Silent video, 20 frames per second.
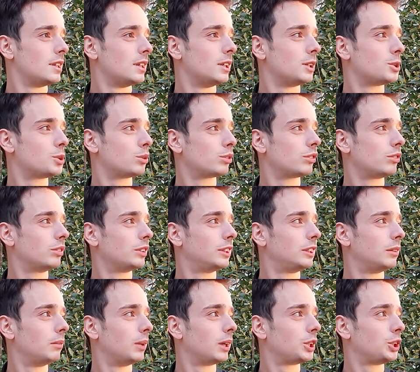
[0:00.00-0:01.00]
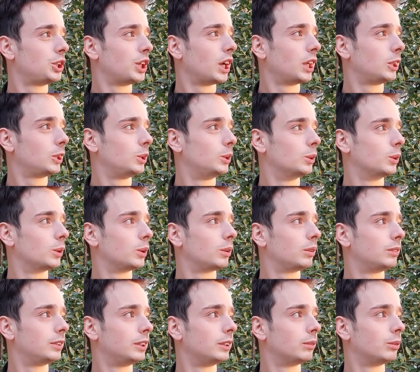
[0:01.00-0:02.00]
и чувствовать себя частью
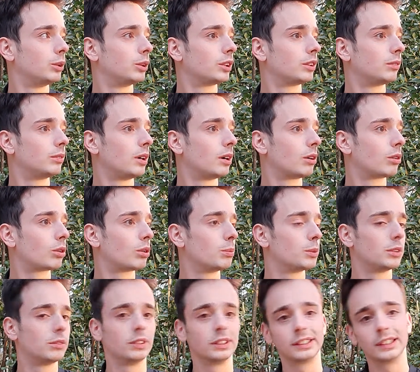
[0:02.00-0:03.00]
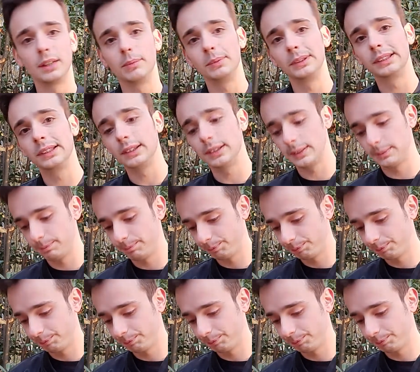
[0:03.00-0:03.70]
всего этого огромного замысла.